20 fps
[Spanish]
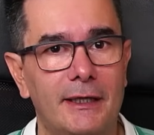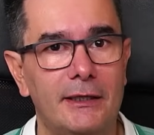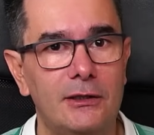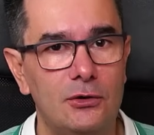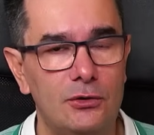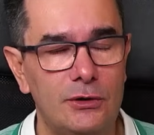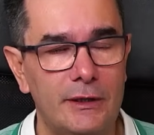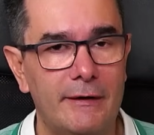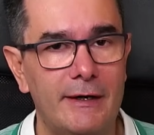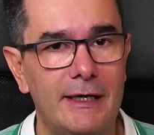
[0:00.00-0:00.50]
Y
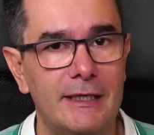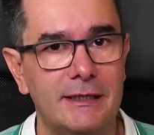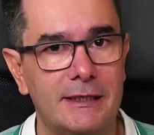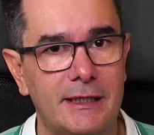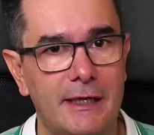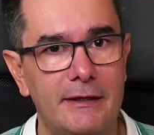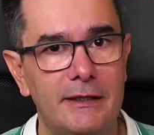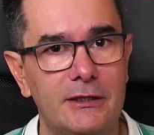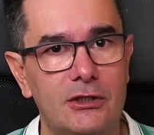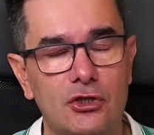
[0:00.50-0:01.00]
una de las que
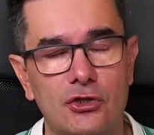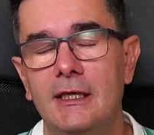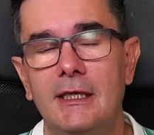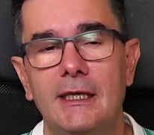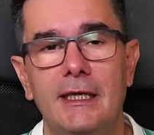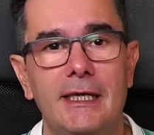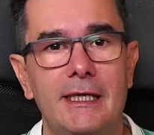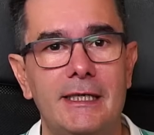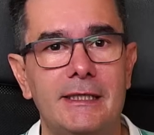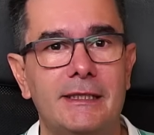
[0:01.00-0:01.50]
ha dicho
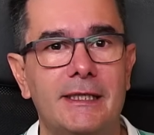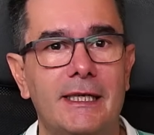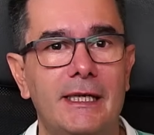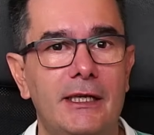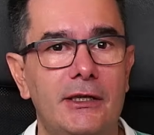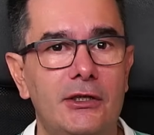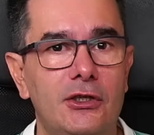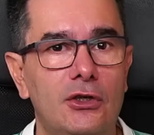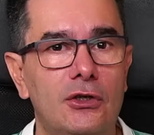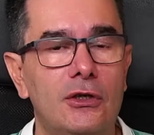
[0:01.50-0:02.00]
es que
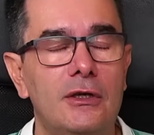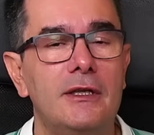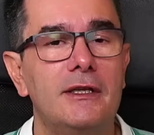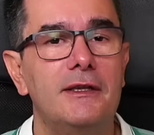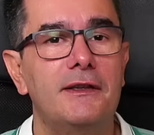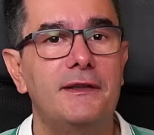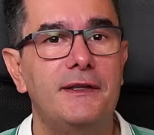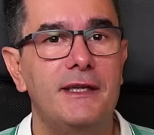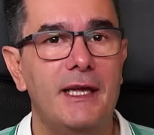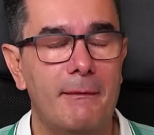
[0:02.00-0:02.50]
le dio
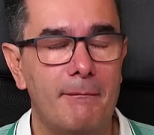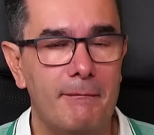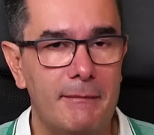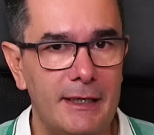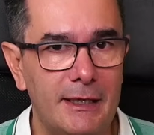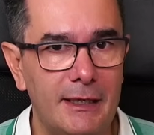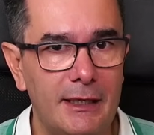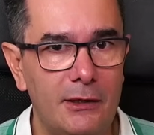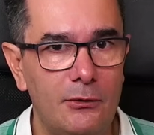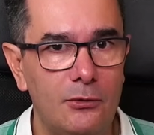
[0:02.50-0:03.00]

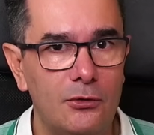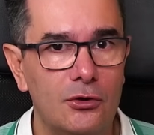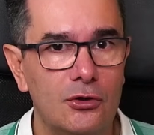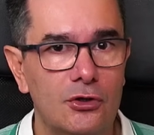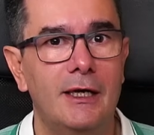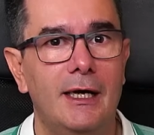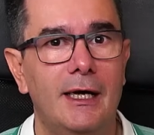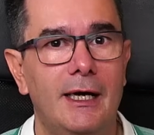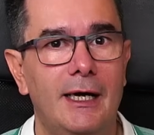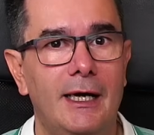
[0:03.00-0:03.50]
100.000
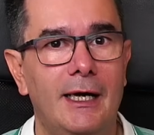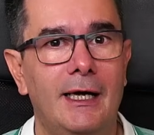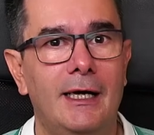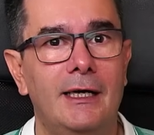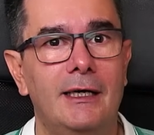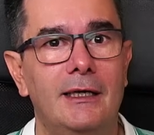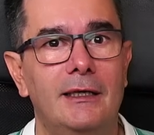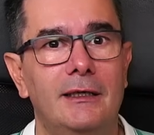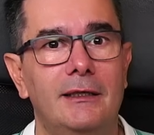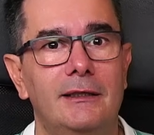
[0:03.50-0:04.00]
euros
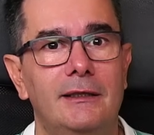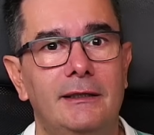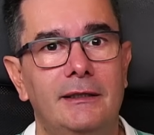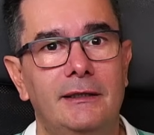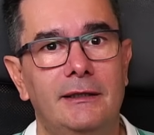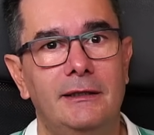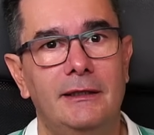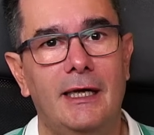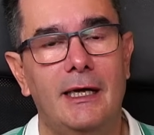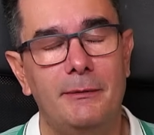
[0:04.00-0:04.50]
a
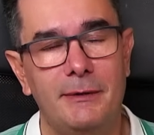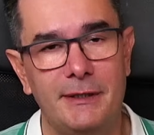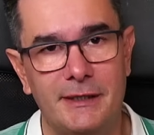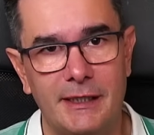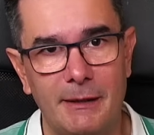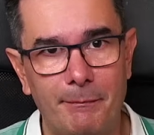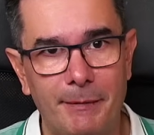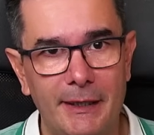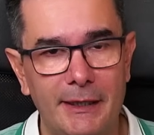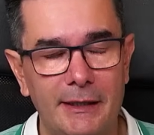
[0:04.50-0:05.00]
eh,
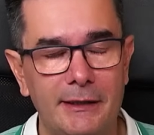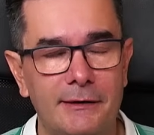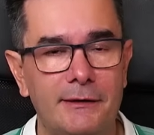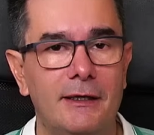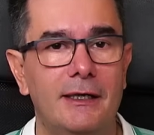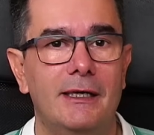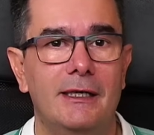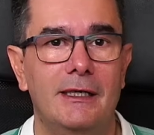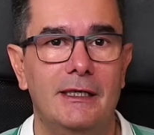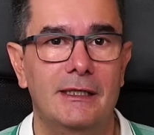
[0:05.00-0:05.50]
Alvise Pérez,
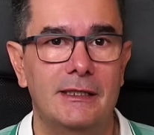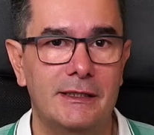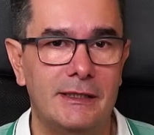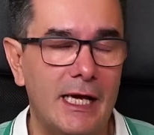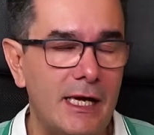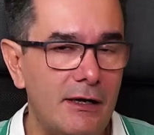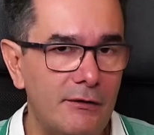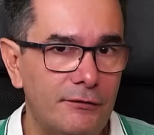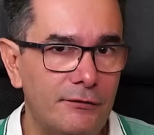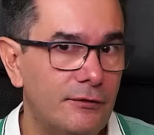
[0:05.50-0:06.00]
a
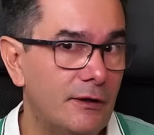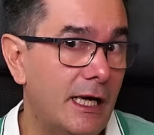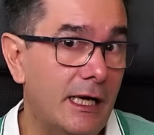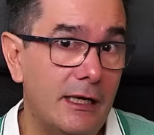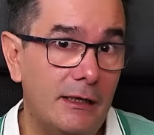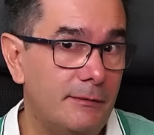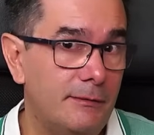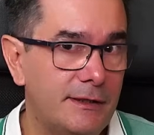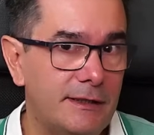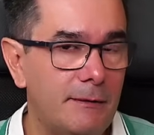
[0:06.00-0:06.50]
Salf, a
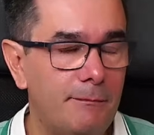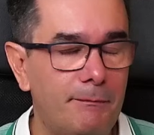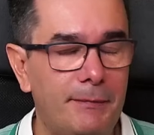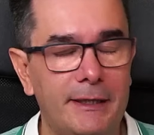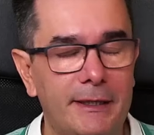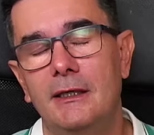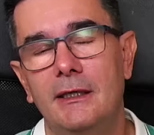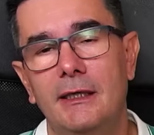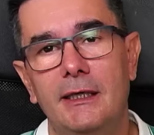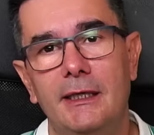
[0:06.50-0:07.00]
Alvise
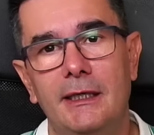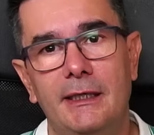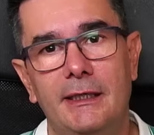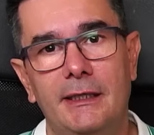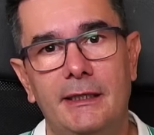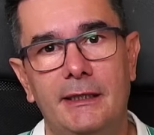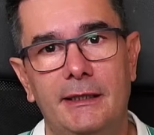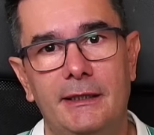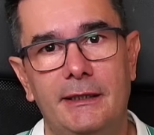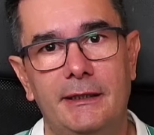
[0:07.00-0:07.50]
Pérez,
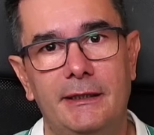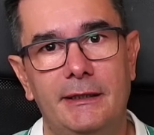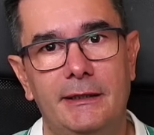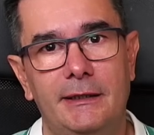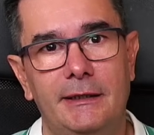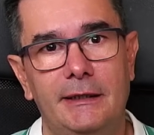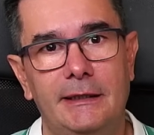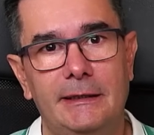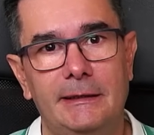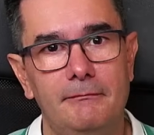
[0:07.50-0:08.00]

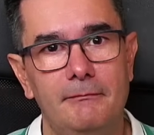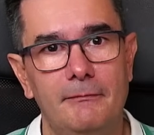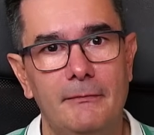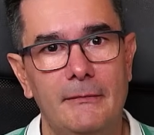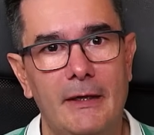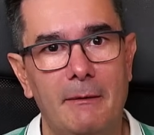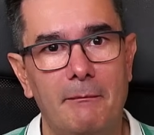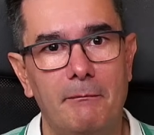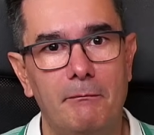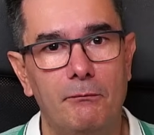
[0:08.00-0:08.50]
eh,
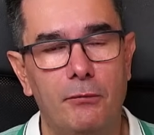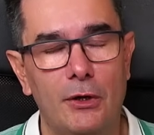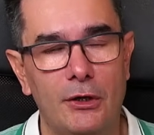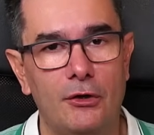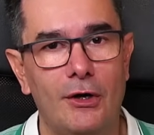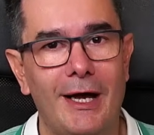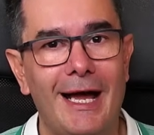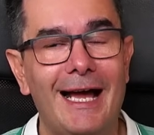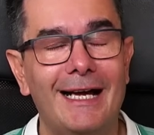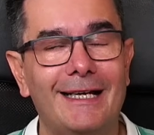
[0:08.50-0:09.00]

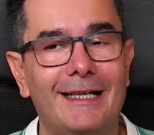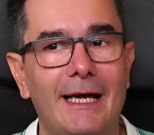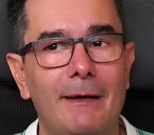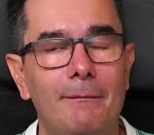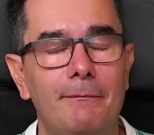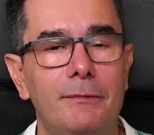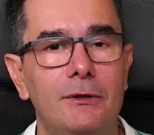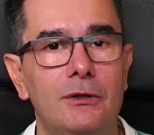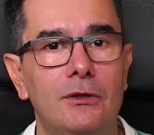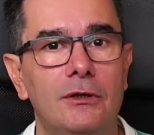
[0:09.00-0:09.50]
bueno, a
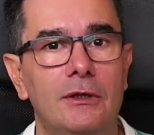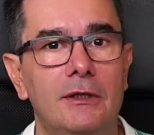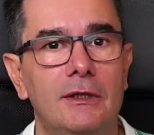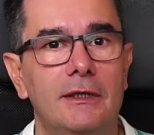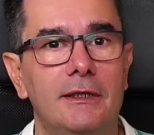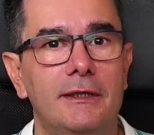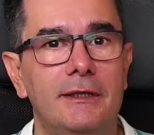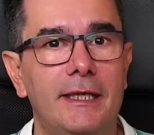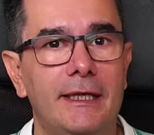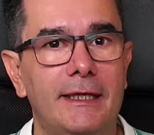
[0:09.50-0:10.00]
cambio
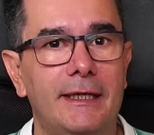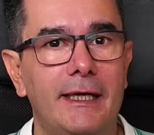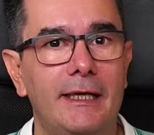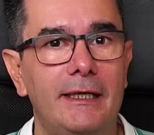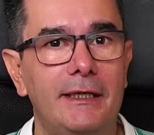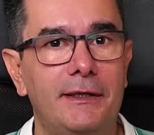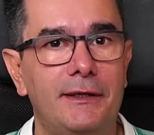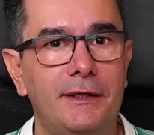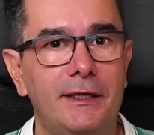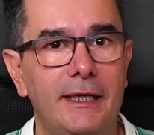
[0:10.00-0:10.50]
de que él
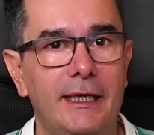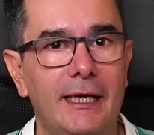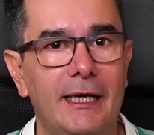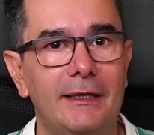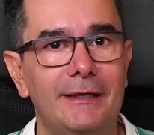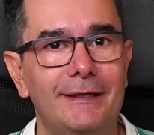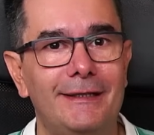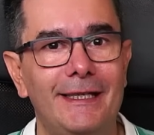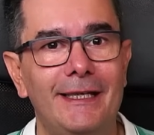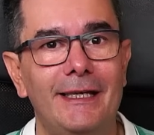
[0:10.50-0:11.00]
hiciera
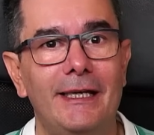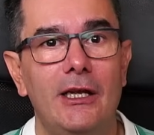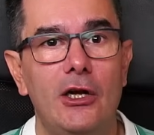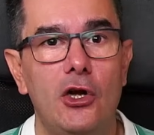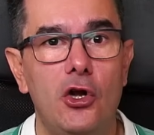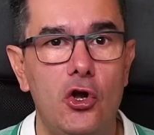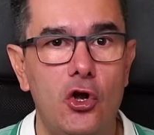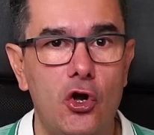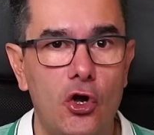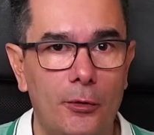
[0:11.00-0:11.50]
de
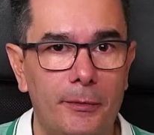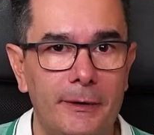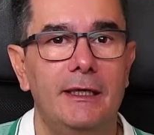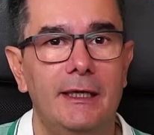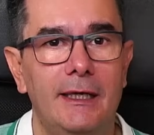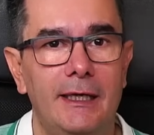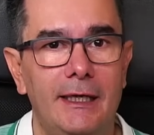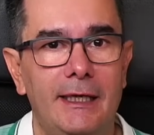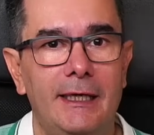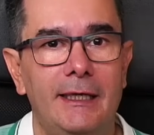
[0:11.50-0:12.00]

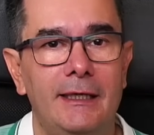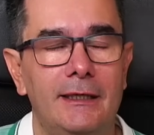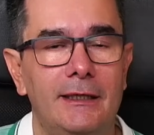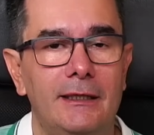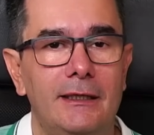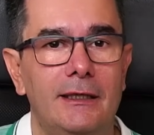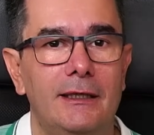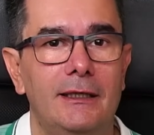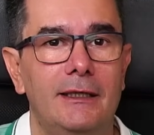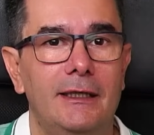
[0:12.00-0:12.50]
lobby en,
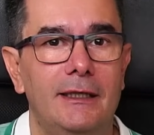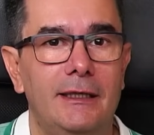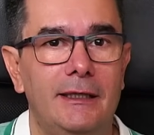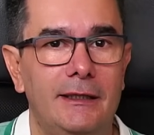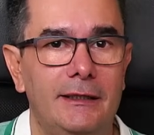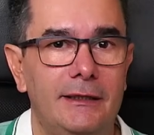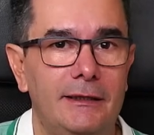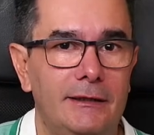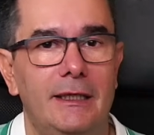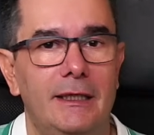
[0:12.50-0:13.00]
eh,